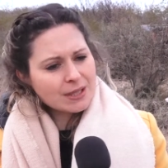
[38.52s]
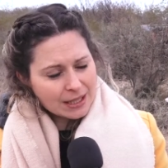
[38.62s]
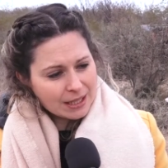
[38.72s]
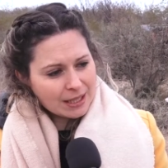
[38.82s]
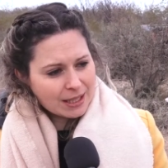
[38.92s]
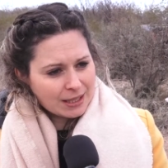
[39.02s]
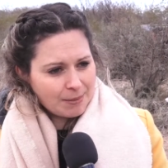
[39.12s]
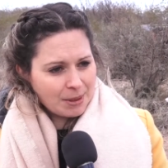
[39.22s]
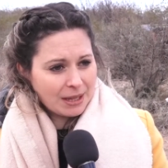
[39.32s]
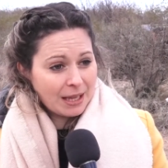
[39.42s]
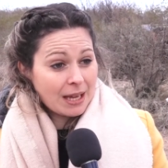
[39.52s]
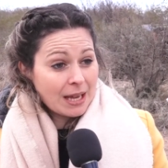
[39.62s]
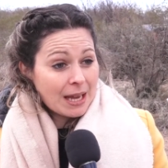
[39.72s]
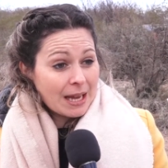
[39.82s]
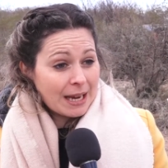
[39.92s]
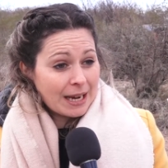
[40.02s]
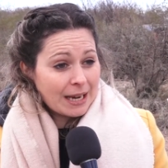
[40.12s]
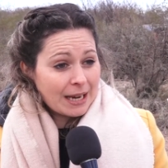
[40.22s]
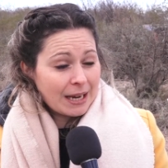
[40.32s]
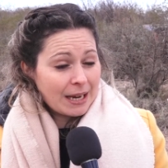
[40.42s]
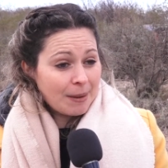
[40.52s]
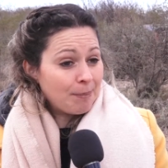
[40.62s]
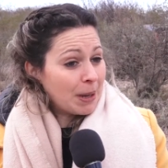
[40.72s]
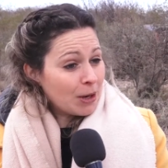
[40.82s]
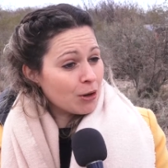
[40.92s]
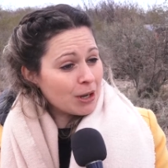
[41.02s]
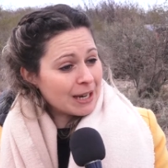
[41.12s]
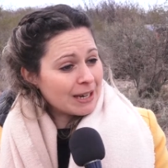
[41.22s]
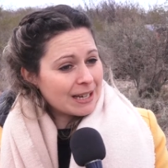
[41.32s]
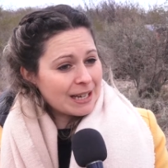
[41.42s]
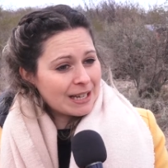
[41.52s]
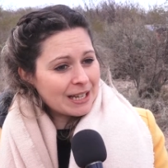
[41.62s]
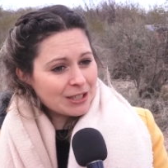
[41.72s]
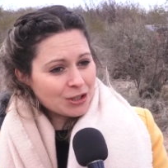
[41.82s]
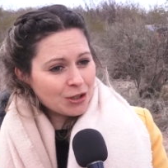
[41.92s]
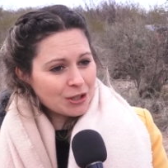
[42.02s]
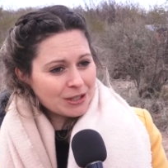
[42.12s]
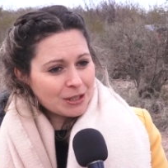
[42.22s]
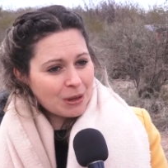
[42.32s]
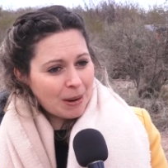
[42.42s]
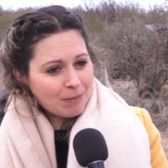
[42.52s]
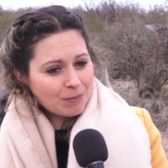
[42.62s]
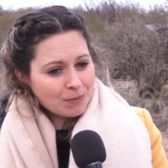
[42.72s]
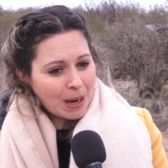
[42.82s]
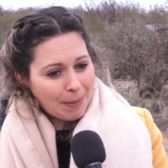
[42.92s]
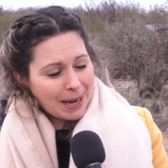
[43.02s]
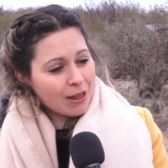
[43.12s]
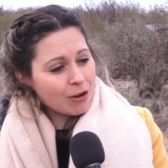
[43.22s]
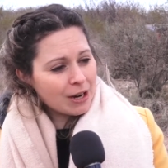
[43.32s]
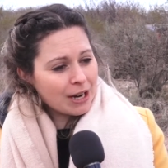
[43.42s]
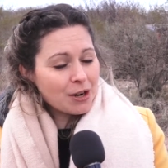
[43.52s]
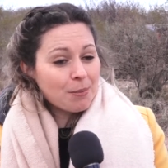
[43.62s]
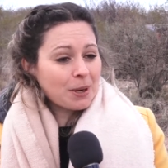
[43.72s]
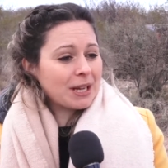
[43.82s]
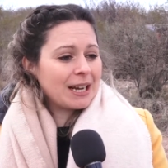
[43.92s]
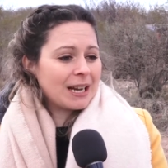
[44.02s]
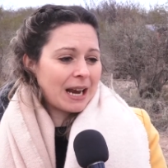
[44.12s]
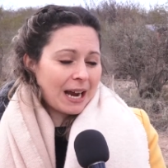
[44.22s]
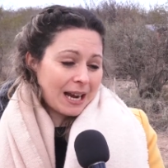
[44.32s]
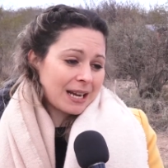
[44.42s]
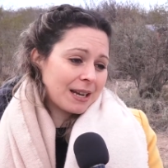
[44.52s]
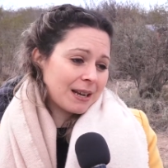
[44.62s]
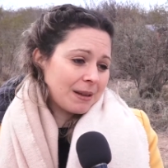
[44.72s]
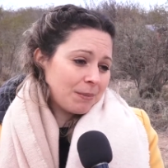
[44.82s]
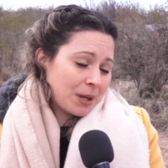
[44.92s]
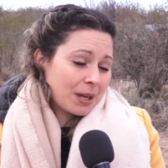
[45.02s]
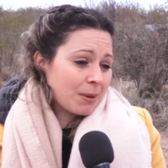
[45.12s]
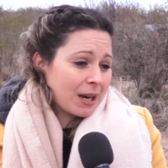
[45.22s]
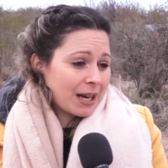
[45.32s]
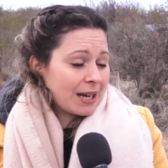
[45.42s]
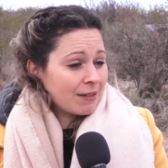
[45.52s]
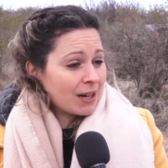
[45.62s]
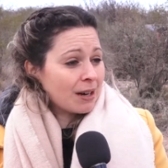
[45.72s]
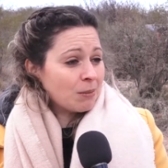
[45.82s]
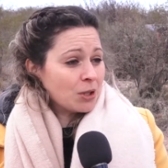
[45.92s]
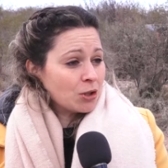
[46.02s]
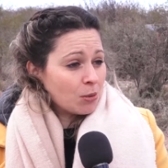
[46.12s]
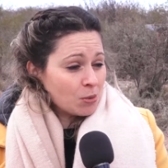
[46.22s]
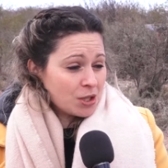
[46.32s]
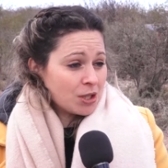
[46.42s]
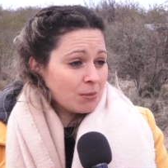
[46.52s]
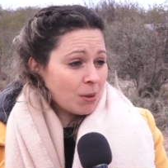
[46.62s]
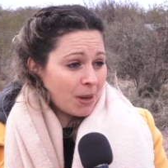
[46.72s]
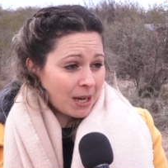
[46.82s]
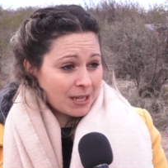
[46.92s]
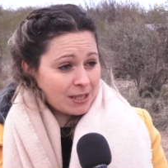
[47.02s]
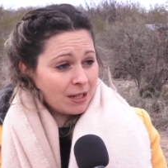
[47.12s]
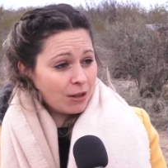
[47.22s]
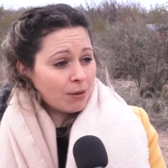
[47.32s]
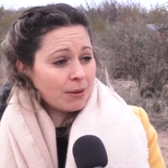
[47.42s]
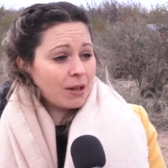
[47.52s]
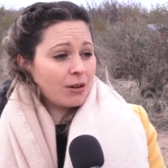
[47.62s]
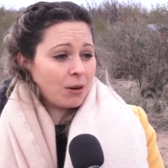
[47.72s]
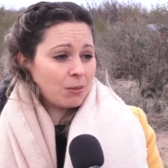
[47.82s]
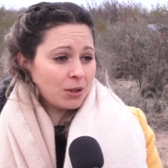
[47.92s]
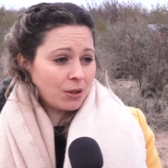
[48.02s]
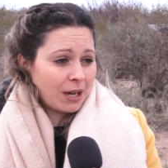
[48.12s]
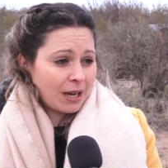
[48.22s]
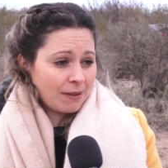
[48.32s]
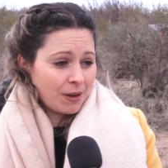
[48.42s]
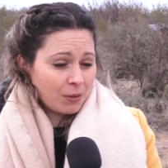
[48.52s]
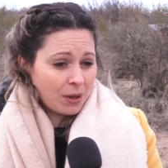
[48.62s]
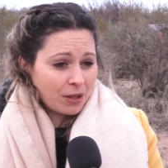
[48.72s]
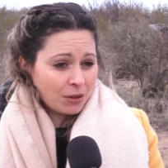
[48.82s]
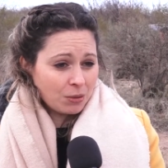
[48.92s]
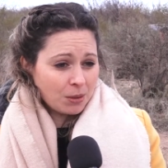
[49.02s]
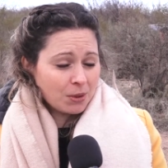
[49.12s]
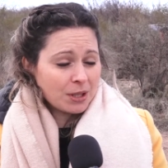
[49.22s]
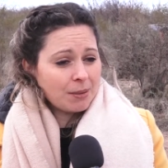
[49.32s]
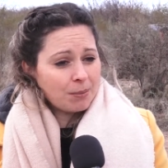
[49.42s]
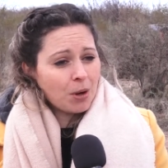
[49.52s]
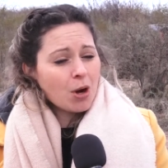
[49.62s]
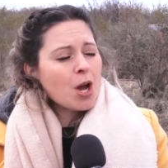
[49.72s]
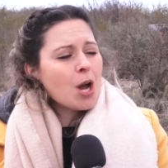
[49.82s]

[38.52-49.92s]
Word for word: Sí, exactamente. Eh, pero eh, eso tiene una, paradoja, ¿no? Porque la carne, por ejemplo, la carne aviar aumentó muchísimo más, casi el doble de lo que aumentó la carne vacuna en este último tiempo,